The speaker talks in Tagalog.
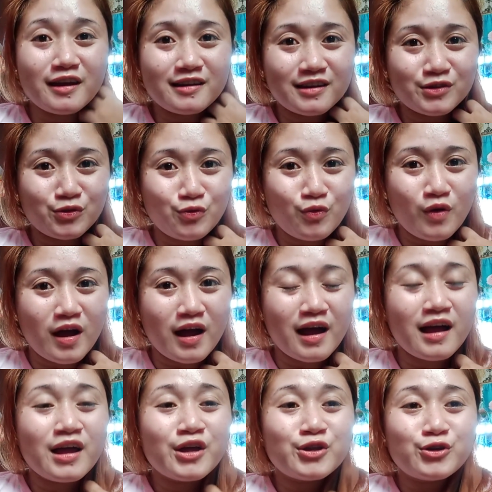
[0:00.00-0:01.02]
sobrang natuwa
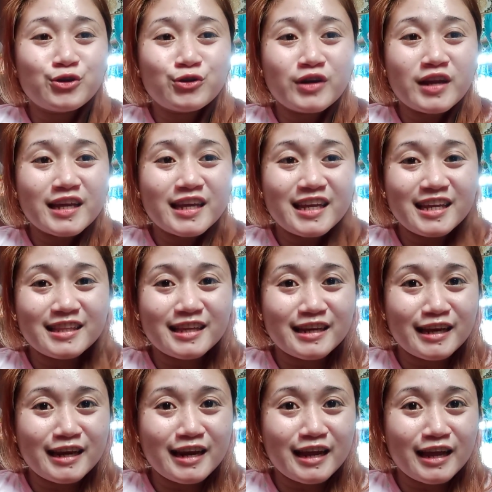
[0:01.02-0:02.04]
nung nakita
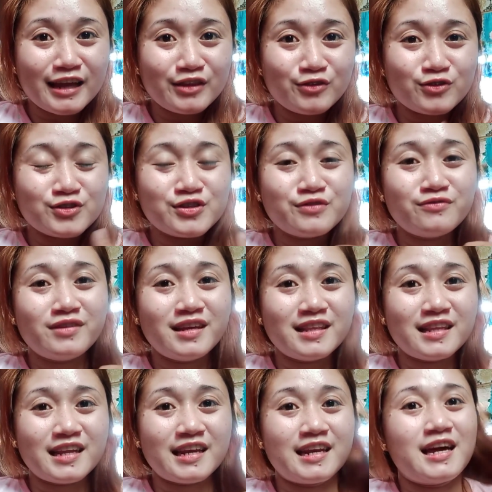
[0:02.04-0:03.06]
nila itong si
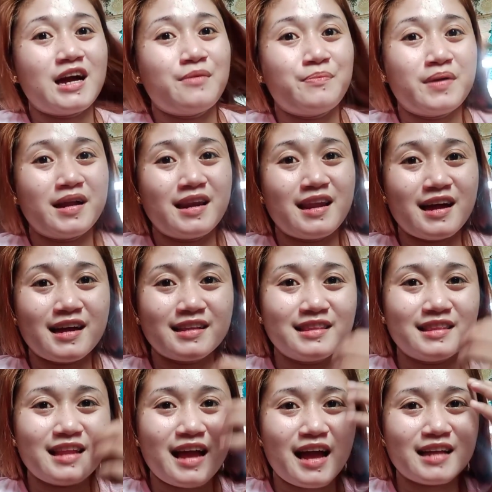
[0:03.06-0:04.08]
Vina na
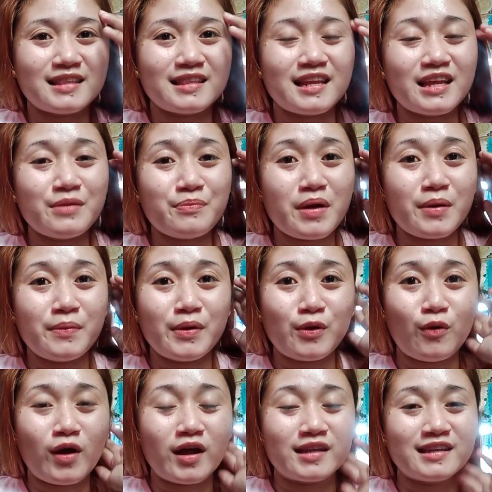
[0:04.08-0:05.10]
nakapaglakad na at
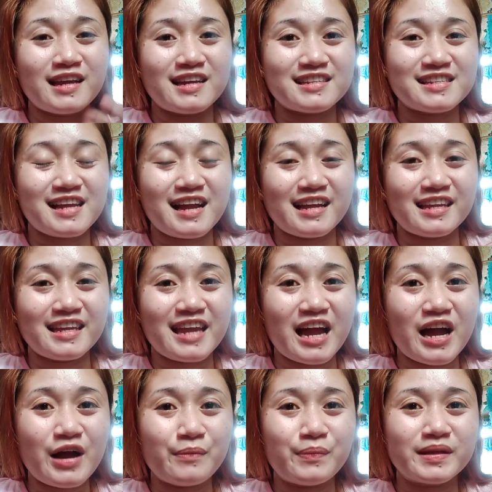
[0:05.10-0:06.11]
nakipagbiruan nga sa
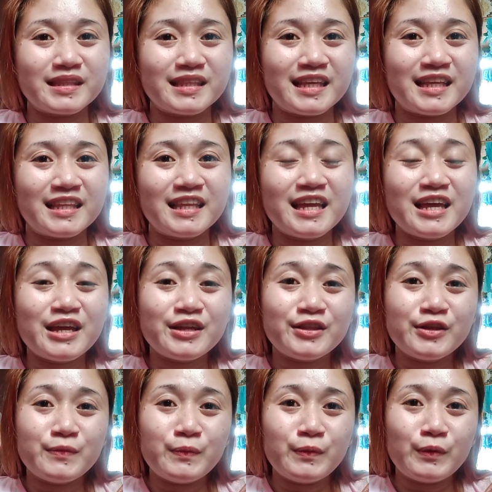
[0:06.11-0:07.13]
kanyang kapatid.
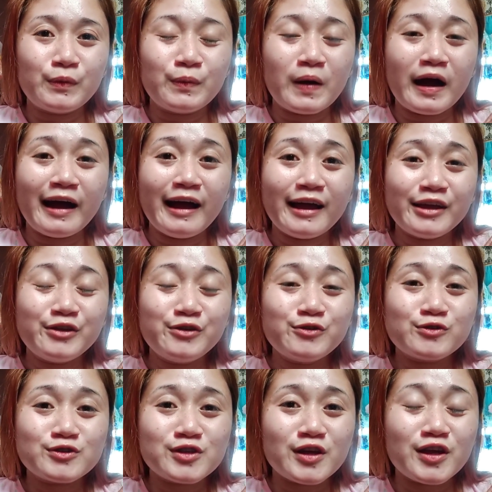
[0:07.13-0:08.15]
Di po ba?
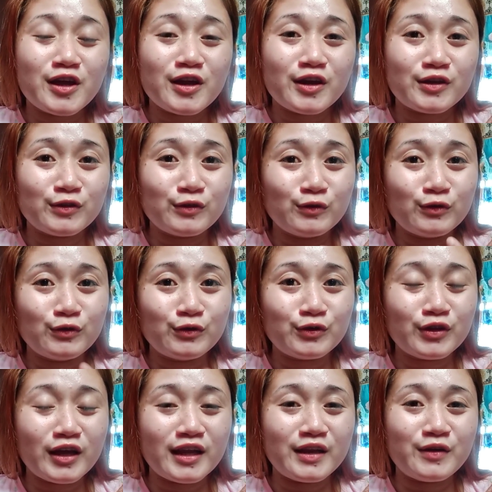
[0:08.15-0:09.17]
Yung saya na
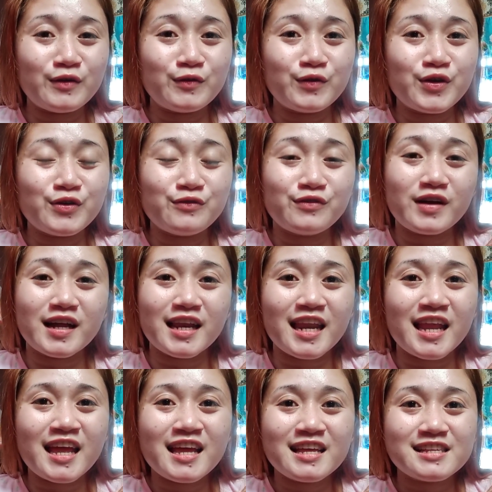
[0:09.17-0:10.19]
dulot nga ni Kuya Val